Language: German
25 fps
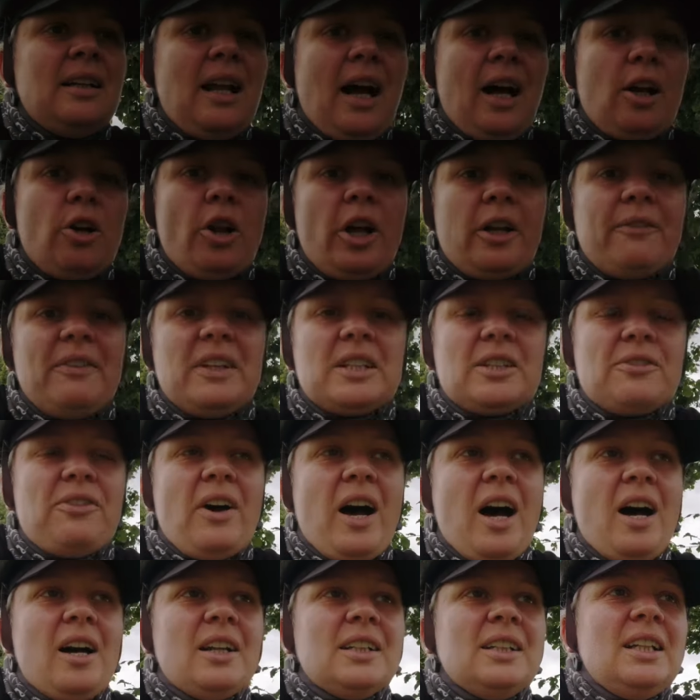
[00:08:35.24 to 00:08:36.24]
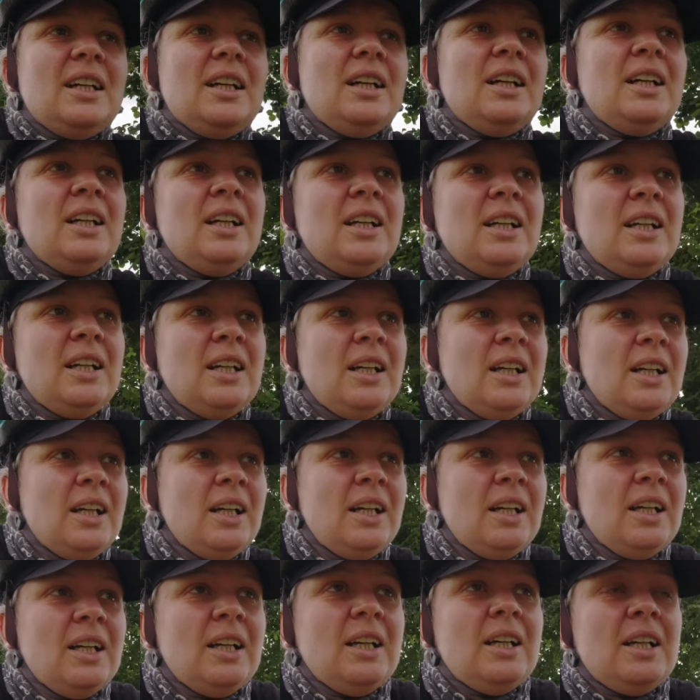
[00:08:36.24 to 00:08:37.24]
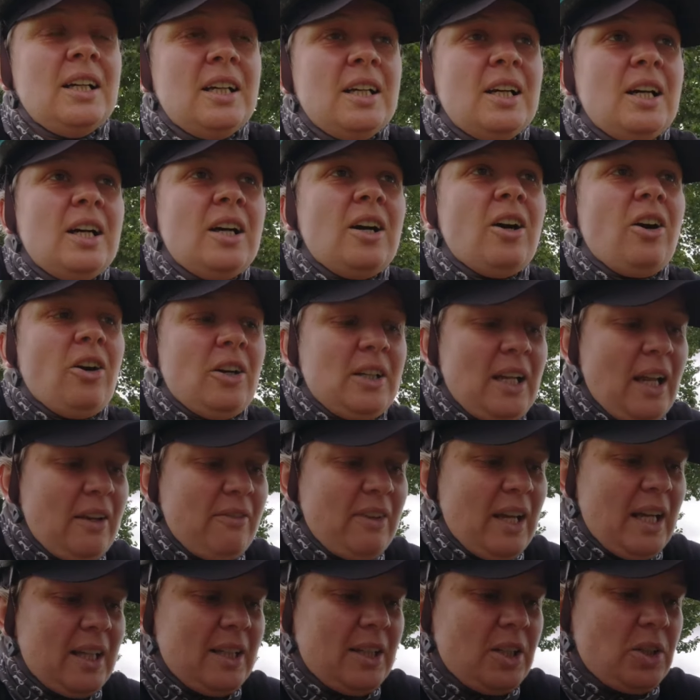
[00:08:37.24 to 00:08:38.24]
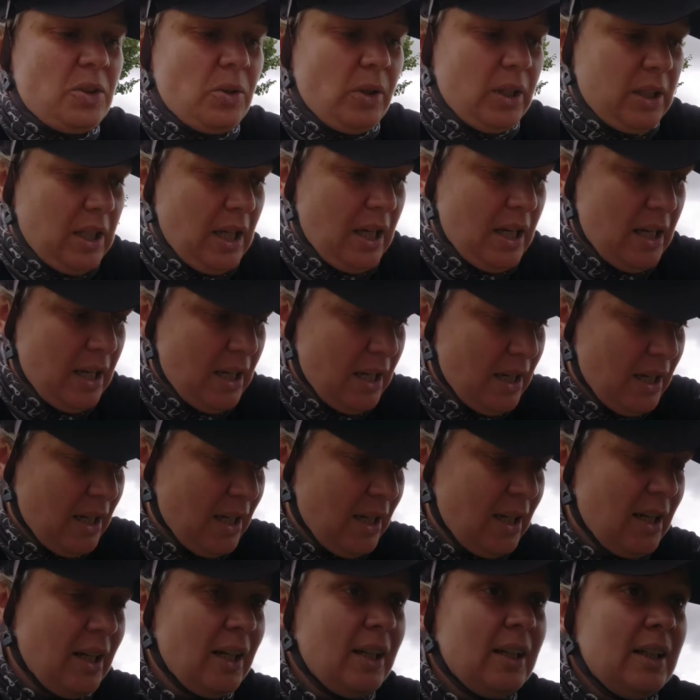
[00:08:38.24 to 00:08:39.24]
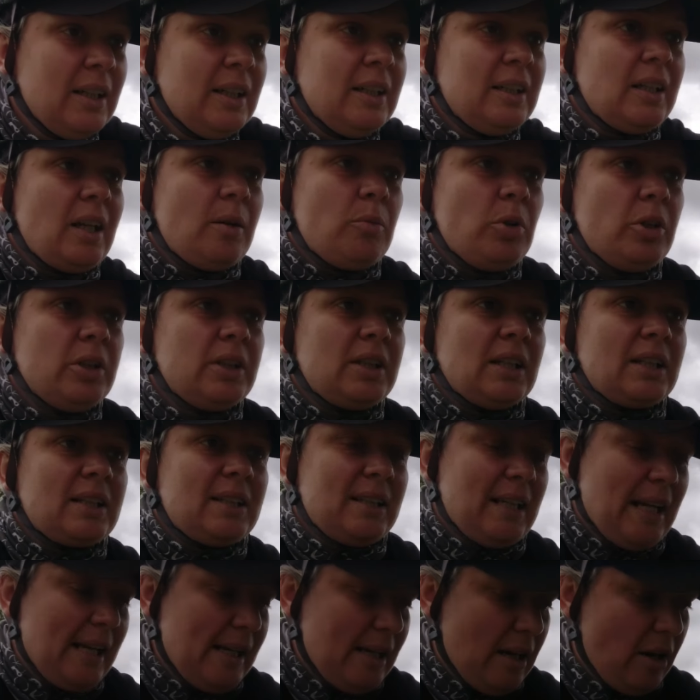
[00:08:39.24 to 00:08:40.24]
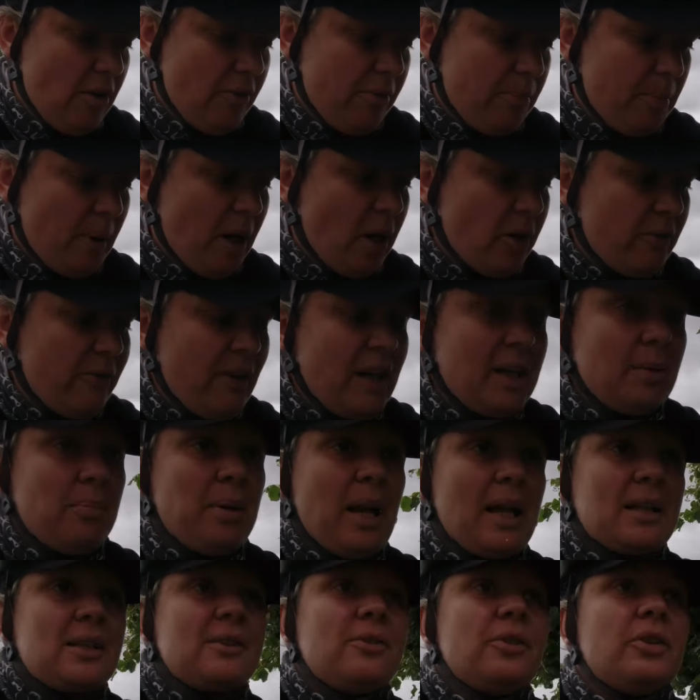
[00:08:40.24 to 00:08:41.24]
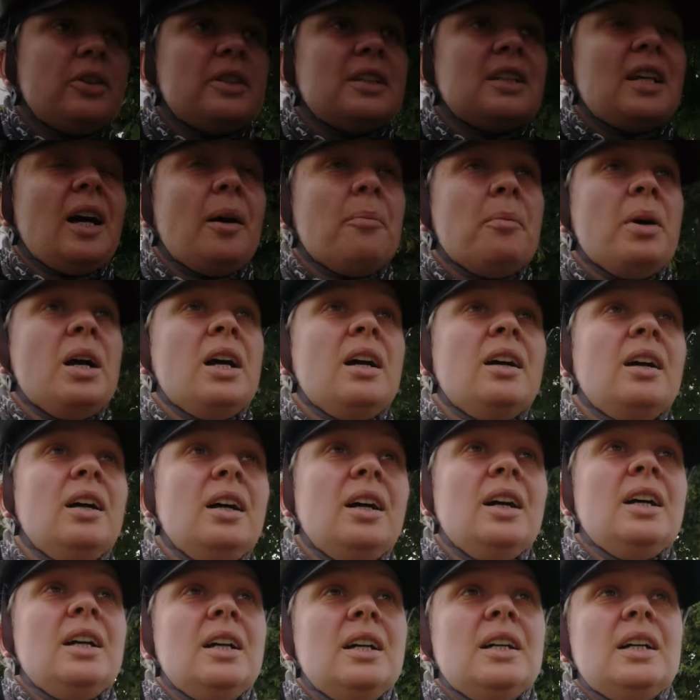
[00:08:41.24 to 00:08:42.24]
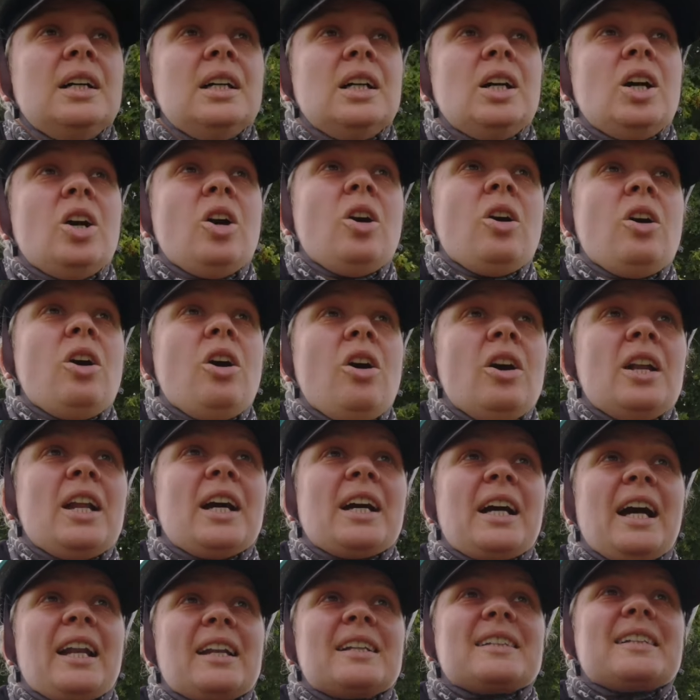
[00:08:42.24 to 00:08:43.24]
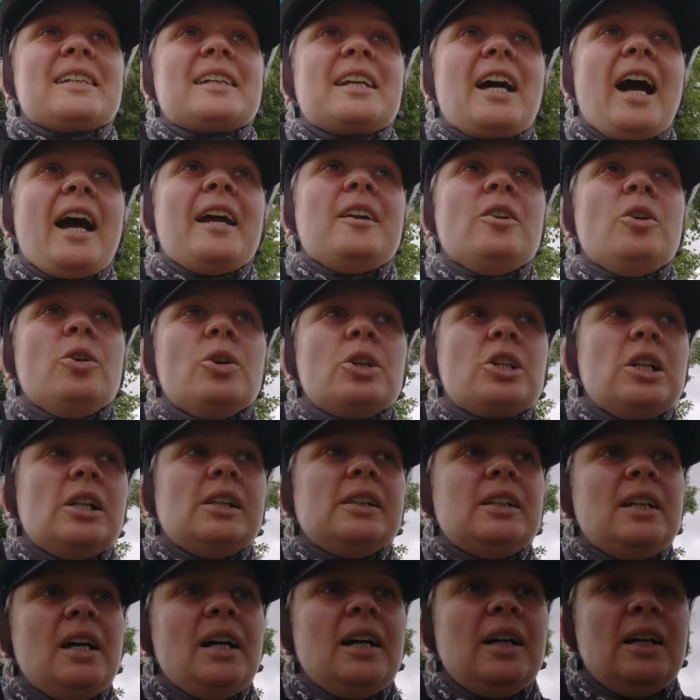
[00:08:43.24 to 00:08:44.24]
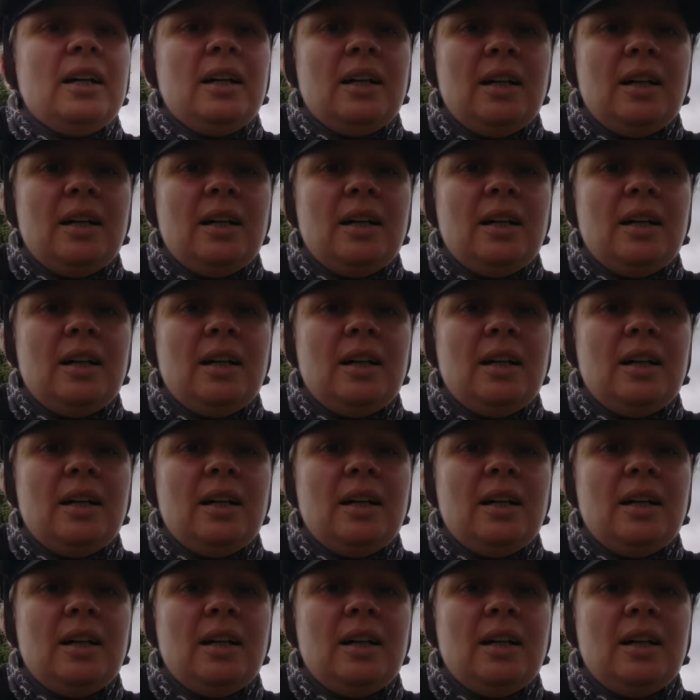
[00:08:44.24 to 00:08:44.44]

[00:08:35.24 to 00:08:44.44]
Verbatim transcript: nach Löckwitz fahren, und dann werde ich dort dem Hund das Zelt aufbauen, wenn die Platz für uns haben. Und dann kann er sich reinhuscheln.